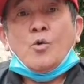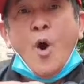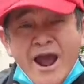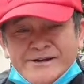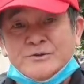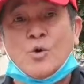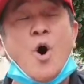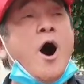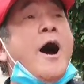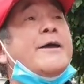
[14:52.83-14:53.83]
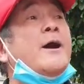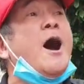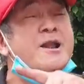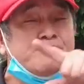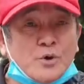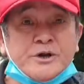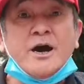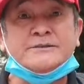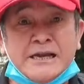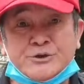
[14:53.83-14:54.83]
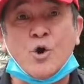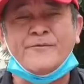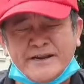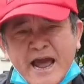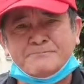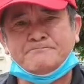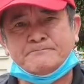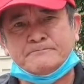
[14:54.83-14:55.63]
quyền của hơn một nửa dân số Việt Nam